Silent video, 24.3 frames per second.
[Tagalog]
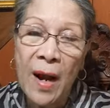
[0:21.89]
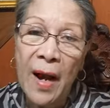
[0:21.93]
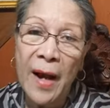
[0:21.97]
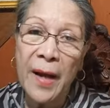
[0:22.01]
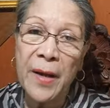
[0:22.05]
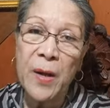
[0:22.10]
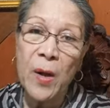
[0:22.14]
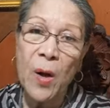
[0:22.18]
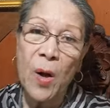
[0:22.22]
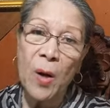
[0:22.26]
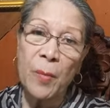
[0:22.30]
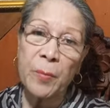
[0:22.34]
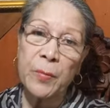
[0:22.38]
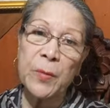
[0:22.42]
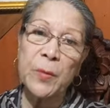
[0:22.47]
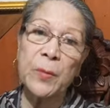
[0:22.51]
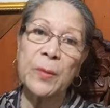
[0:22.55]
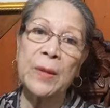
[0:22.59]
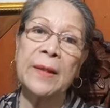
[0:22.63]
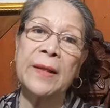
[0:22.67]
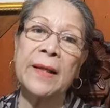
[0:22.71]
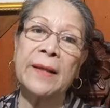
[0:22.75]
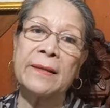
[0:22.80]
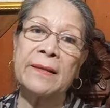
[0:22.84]
I hope you
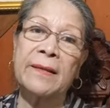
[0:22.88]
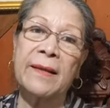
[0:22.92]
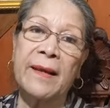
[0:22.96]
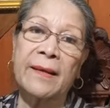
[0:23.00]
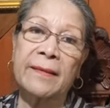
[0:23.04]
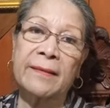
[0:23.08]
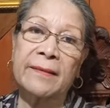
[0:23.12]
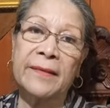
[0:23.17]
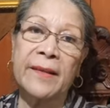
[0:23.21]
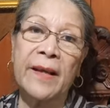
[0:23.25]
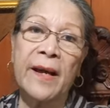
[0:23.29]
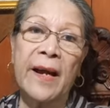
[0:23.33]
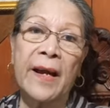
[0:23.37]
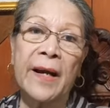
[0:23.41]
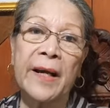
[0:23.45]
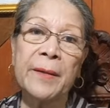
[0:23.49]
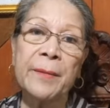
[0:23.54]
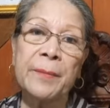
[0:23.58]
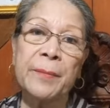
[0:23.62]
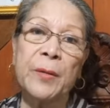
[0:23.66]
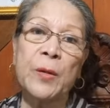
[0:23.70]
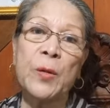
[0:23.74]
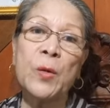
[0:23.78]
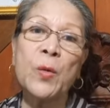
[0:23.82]
will not get
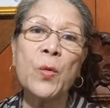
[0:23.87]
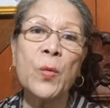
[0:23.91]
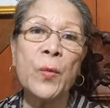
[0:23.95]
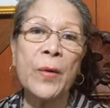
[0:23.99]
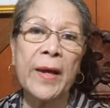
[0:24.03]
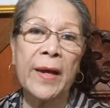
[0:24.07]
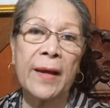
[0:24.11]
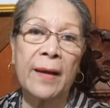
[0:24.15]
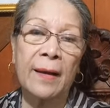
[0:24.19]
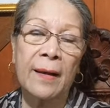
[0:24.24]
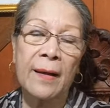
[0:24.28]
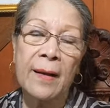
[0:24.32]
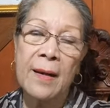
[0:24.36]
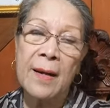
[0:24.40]
tired viewing